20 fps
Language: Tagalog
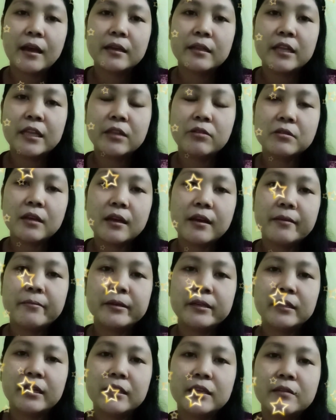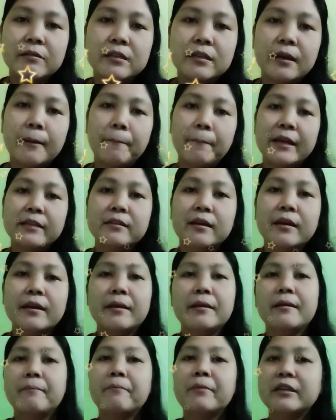Dito sa Libertad. Sa
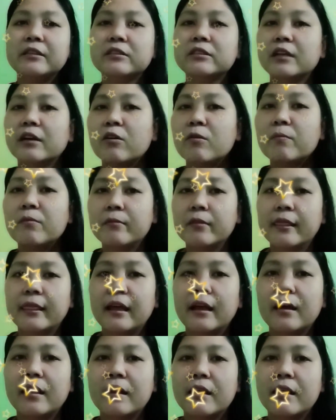Pasay branch ako pumunta.